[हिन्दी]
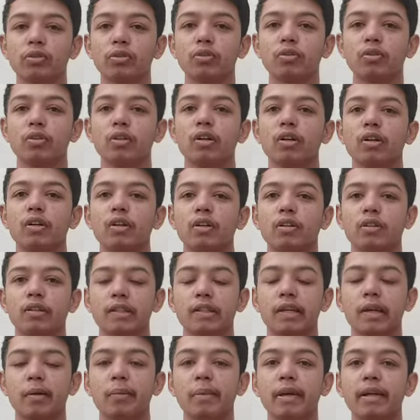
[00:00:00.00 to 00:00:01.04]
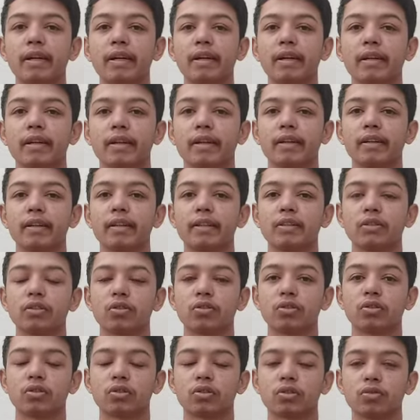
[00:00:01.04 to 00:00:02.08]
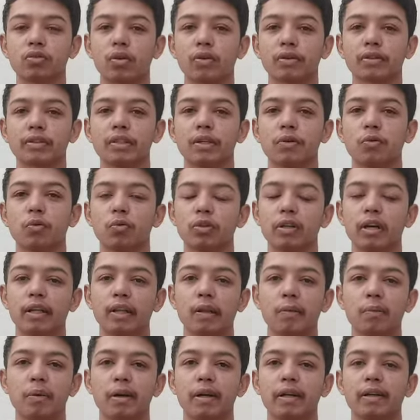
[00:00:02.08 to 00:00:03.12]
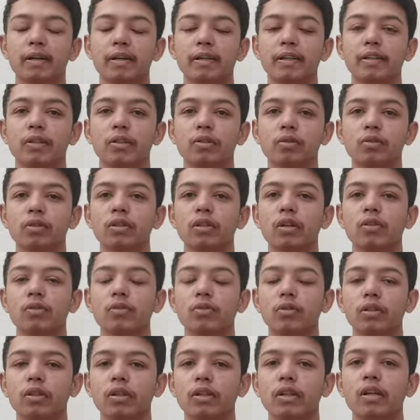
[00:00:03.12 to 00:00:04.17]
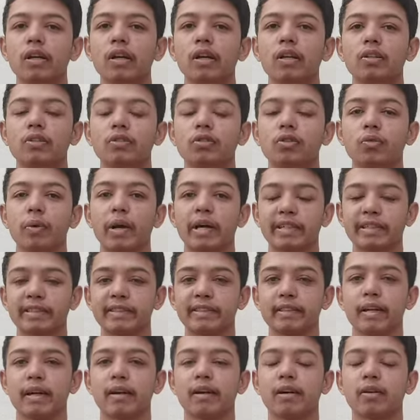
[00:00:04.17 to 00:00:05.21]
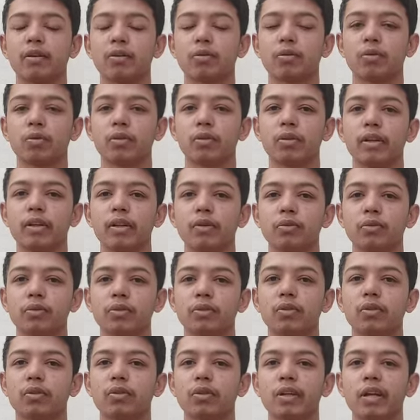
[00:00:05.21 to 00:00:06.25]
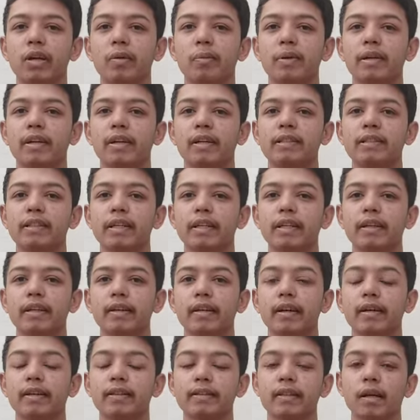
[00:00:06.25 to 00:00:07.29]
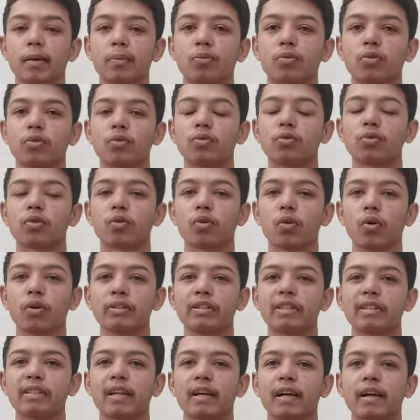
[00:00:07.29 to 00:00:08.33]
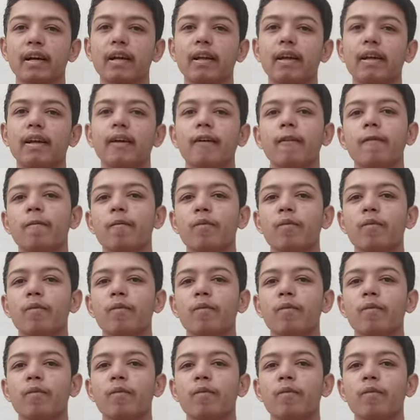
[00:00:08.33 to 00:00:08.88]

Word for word: जो केमिकल के जो स्टॉक्स है वो ज़्यादा बढ़ गए थे क्योंकि क्योंकि जो वैक्सीन होती है उसको केमिकल चाहिए ऐसा आपको कुछ लॉजिक लगाना है